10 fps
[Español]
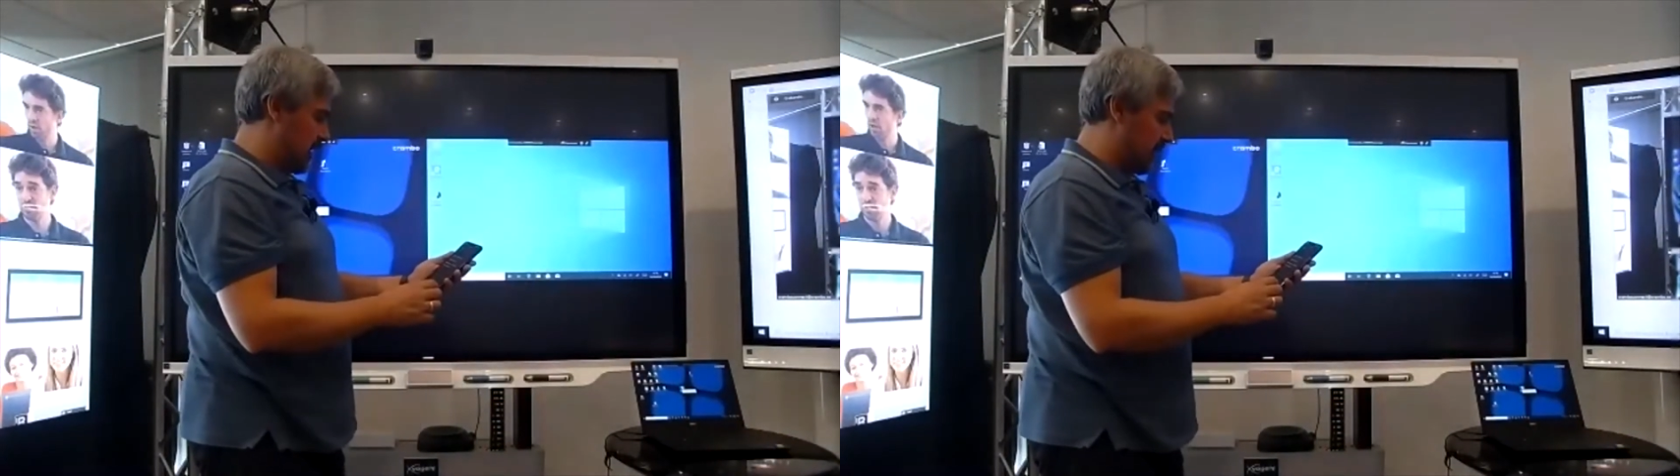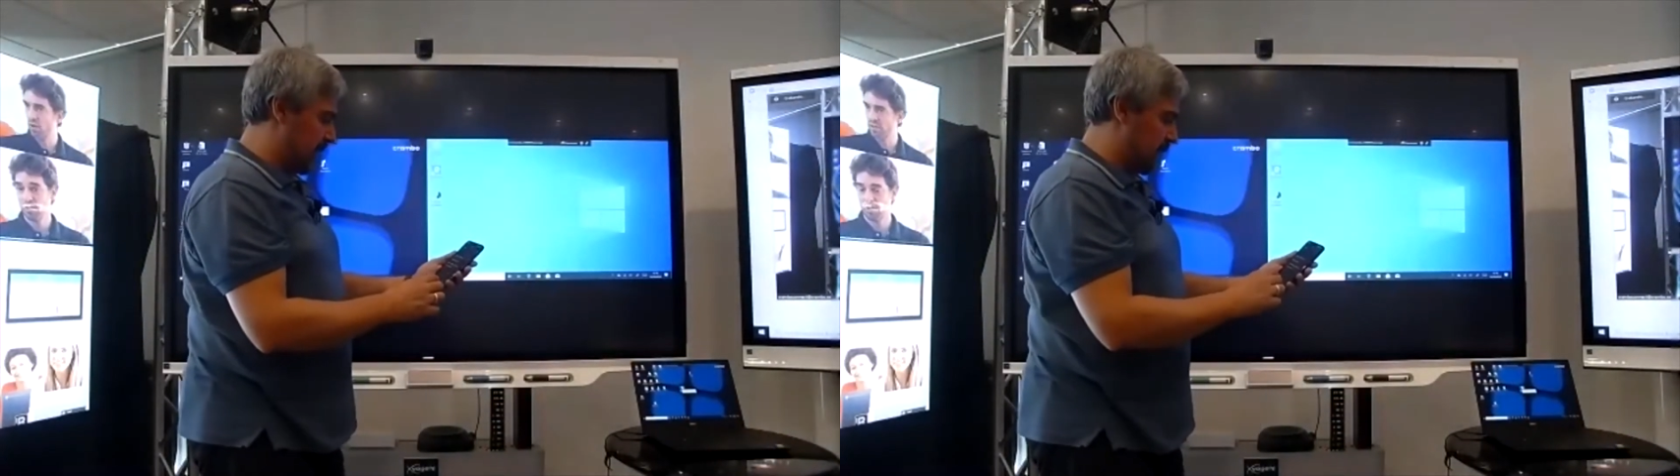a
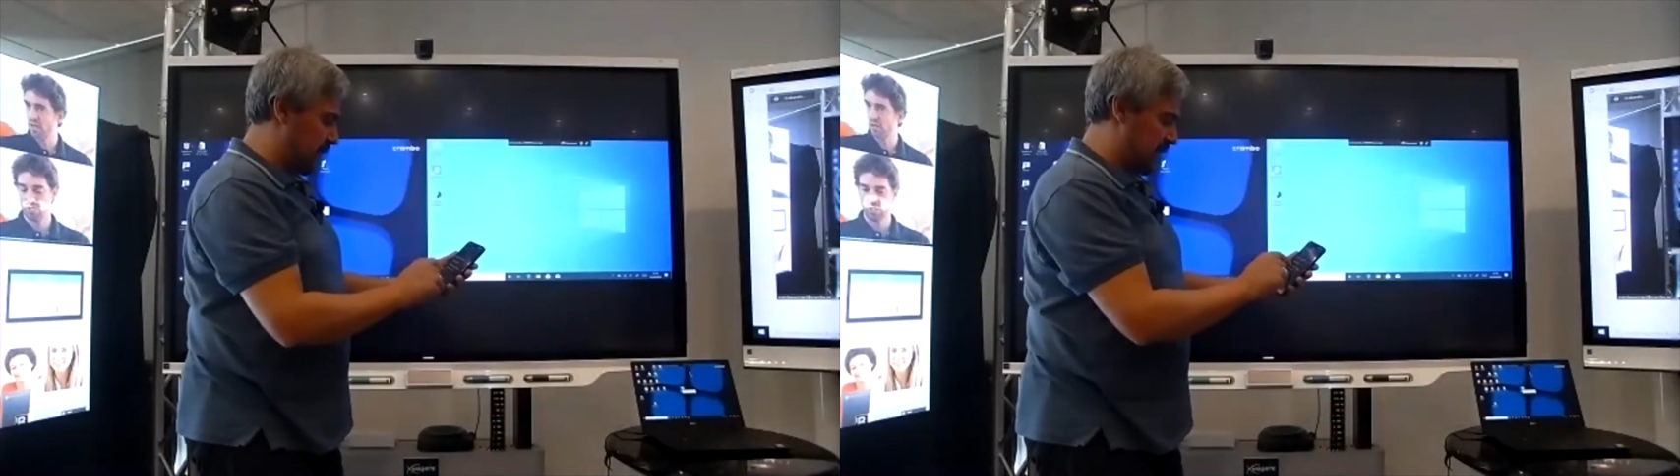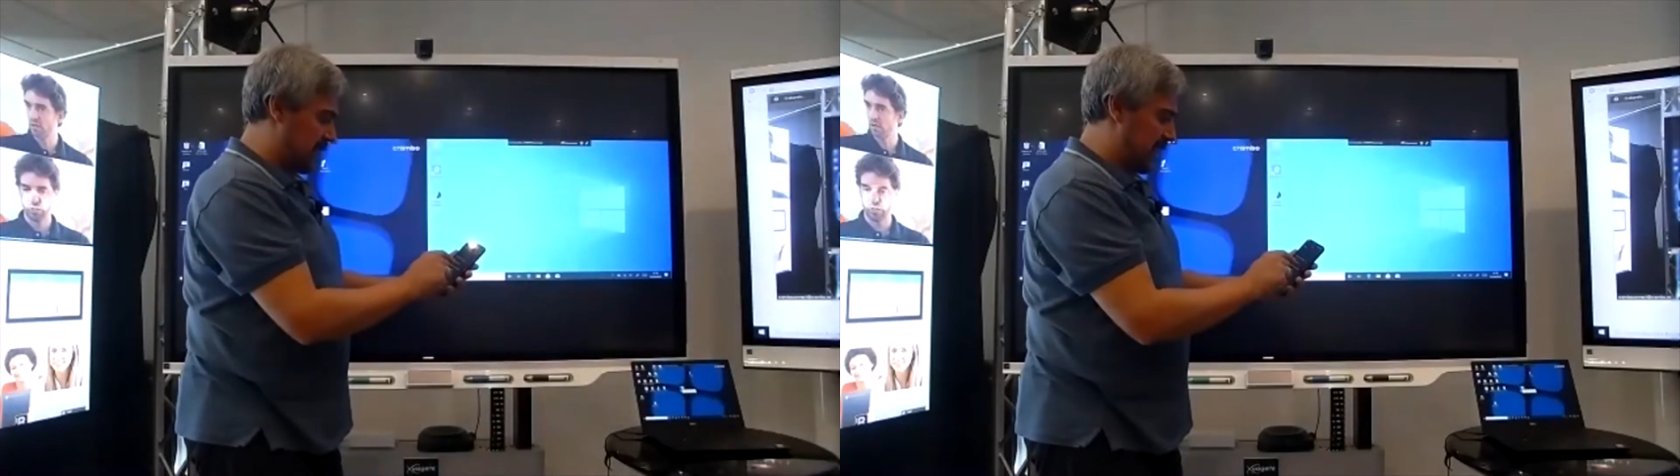ver qué
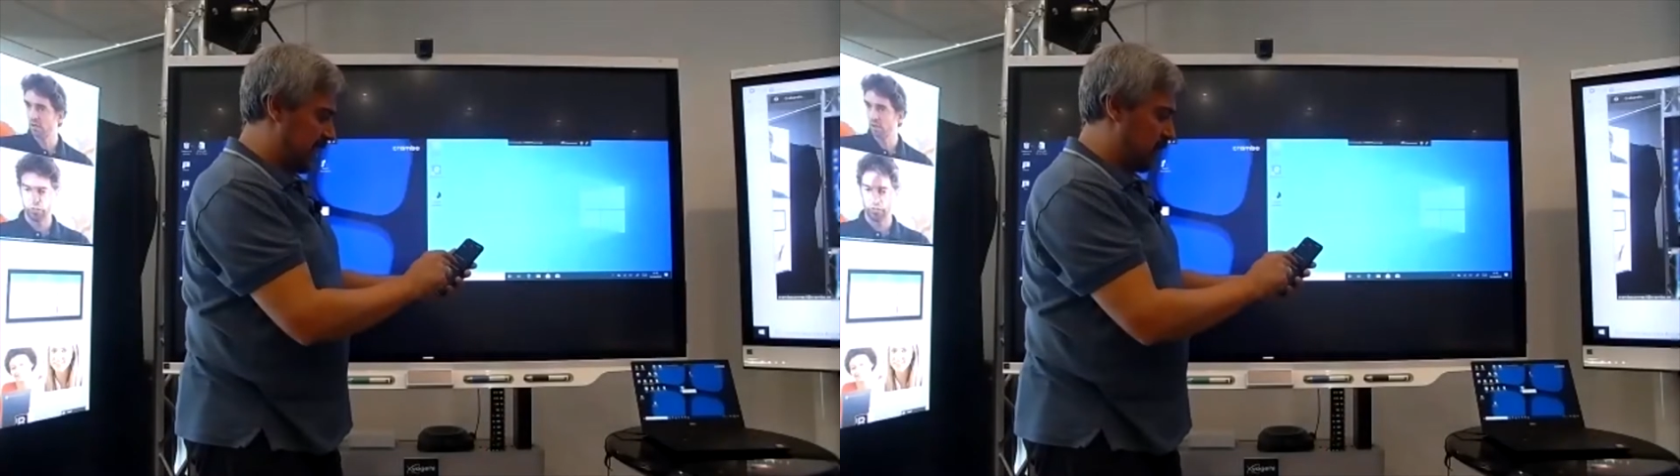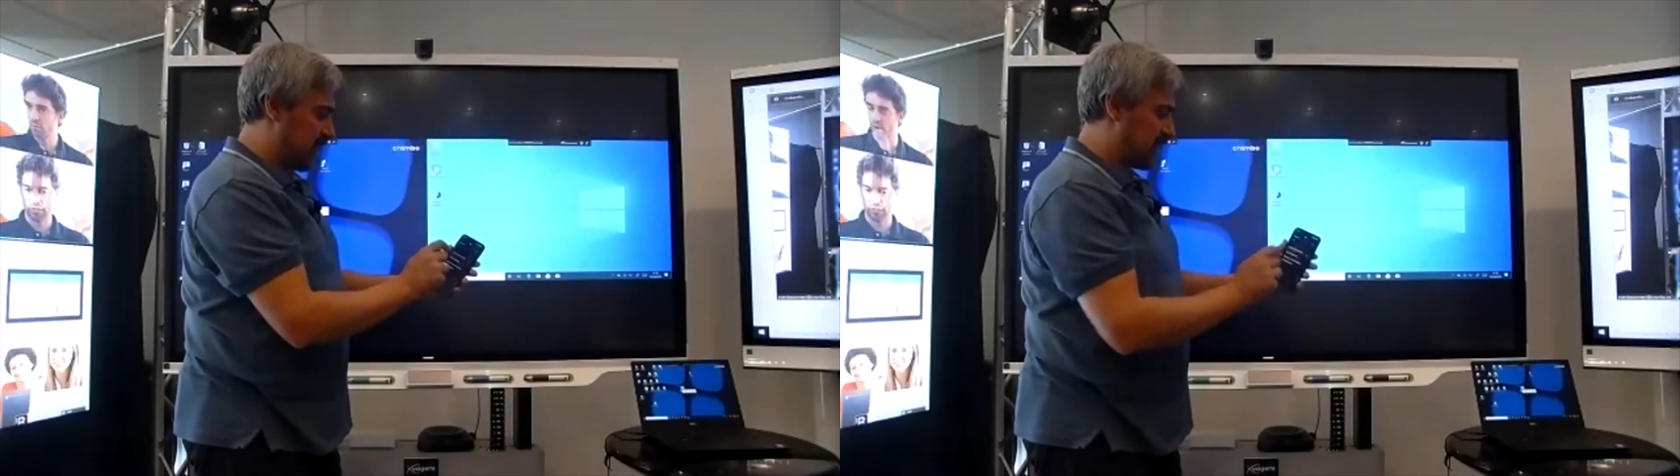pasa si le
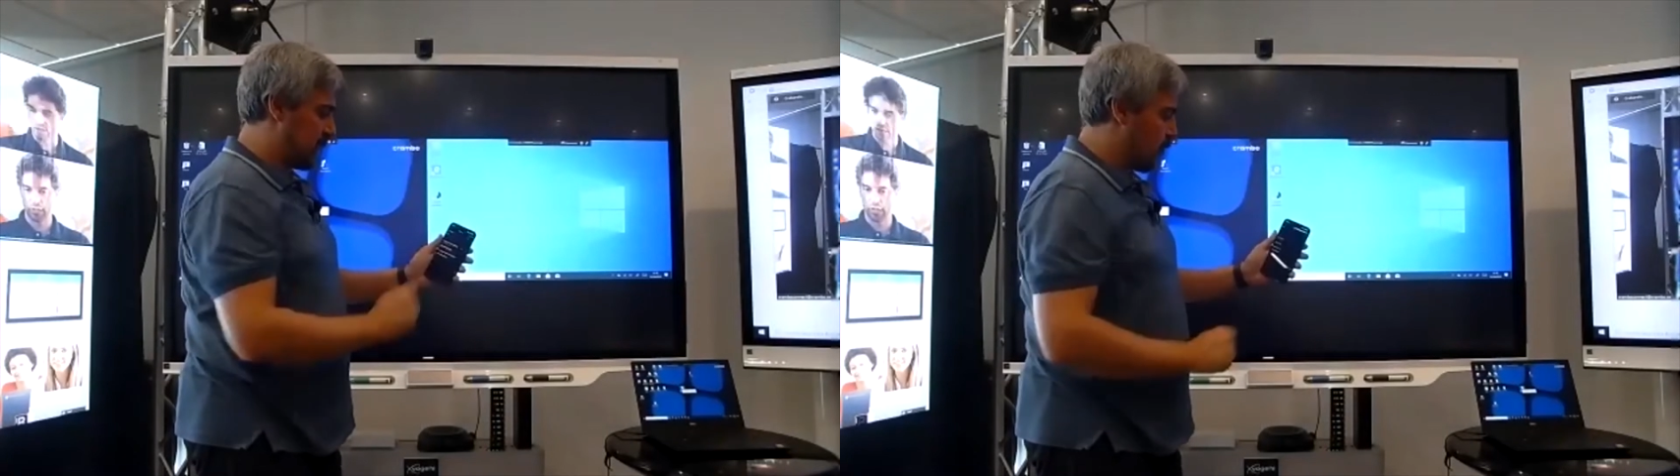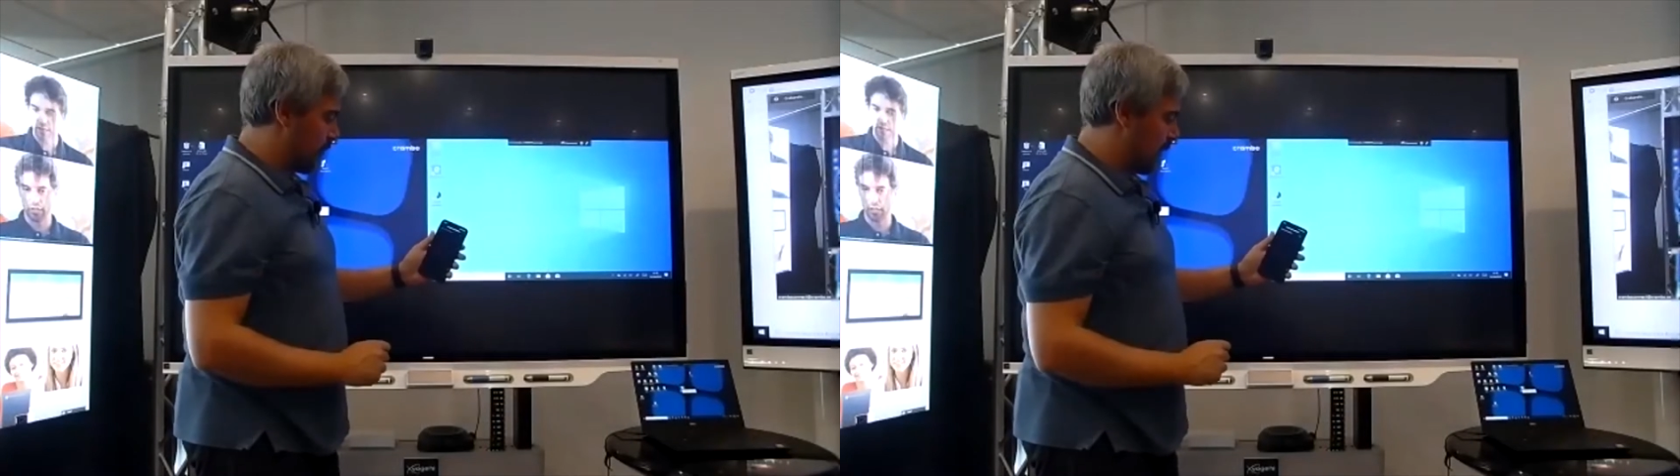digo a este
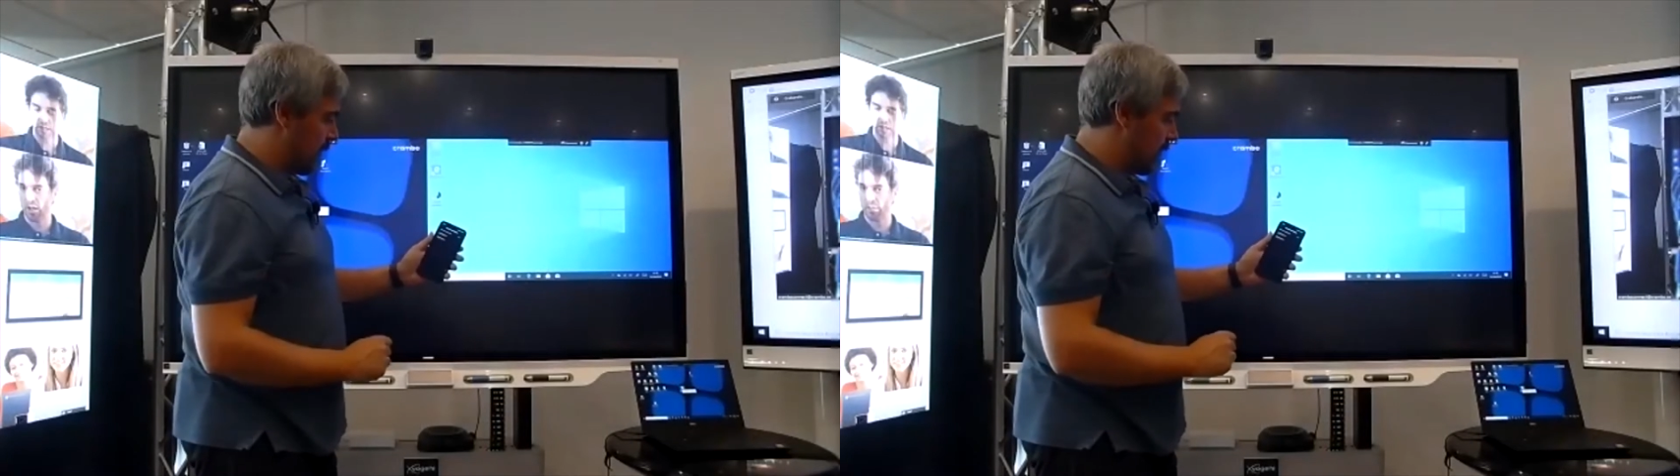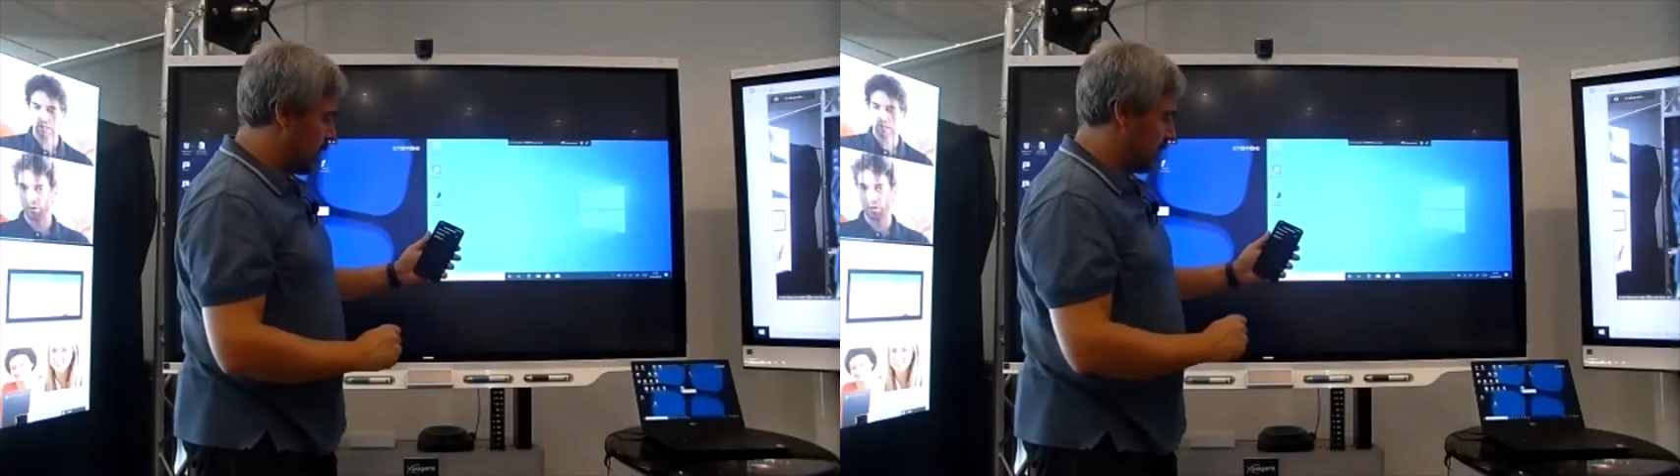
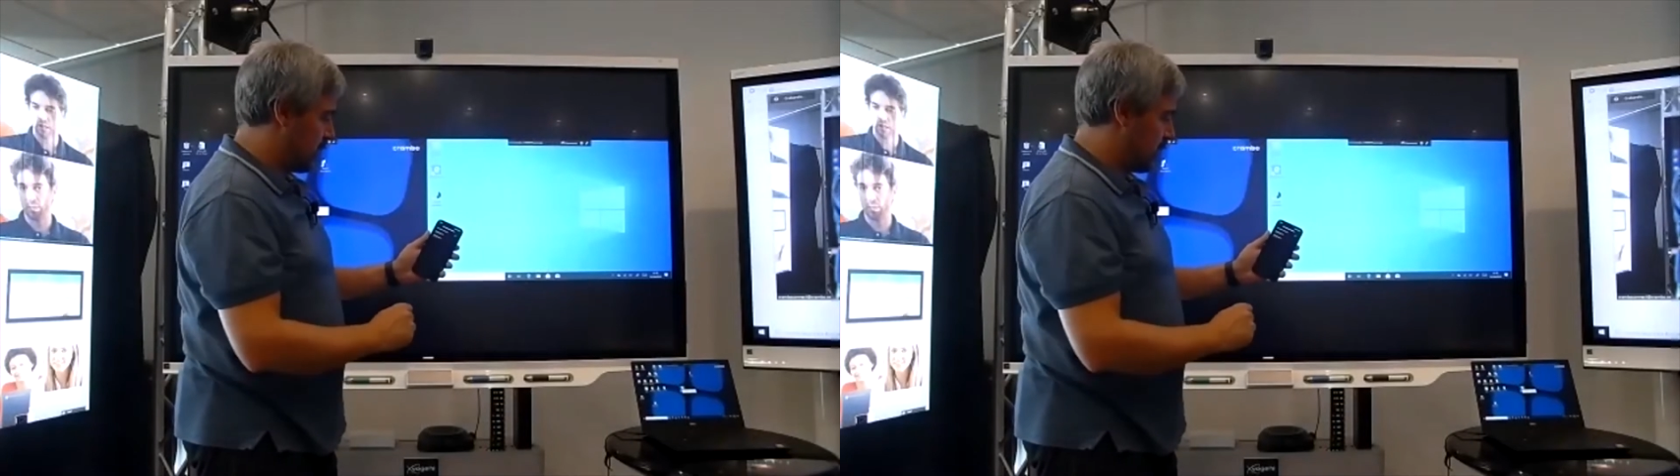móvil